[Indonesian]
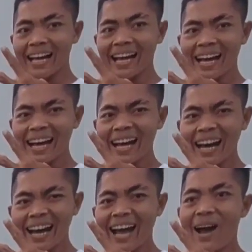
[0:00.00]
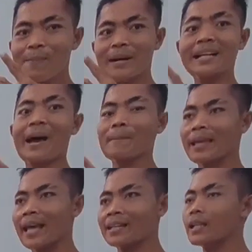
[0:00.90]
ah
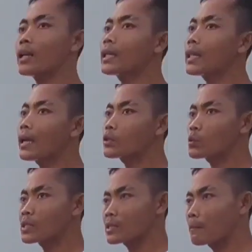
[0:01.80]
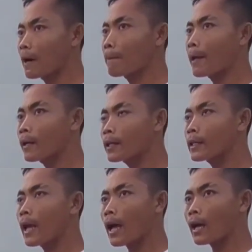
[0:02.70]
pendampingan kita sukses bareng-bareng
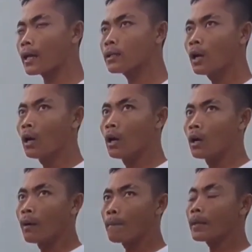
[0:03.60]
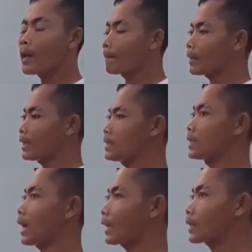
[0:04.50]
kita akan mendampingi
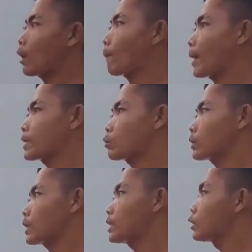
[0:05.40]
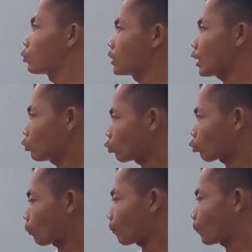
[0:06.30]
jenengan kalau pengen sukses di dunia
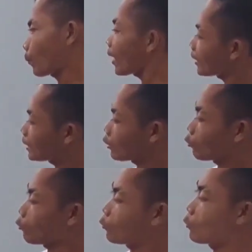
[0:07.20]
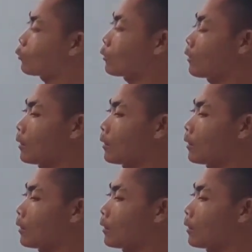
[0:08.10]
YouTube kayak gitu